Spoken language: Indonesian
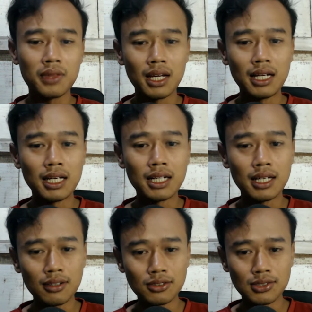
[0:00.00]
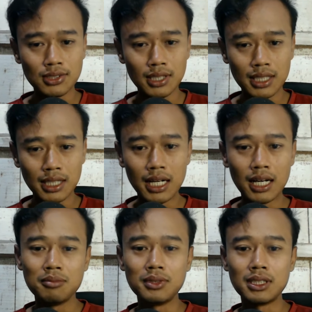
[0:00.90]
kalian harus
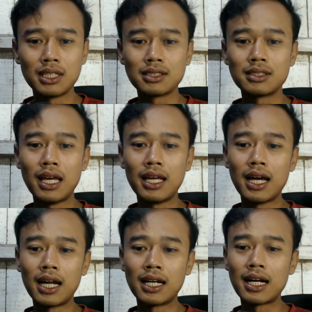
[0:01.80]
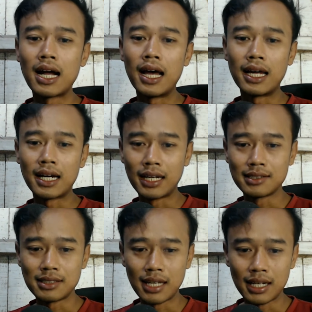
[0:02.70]
segera menyelesaikan
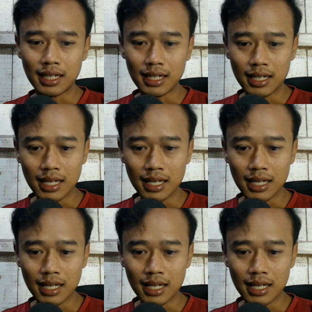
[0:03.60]
KRS-an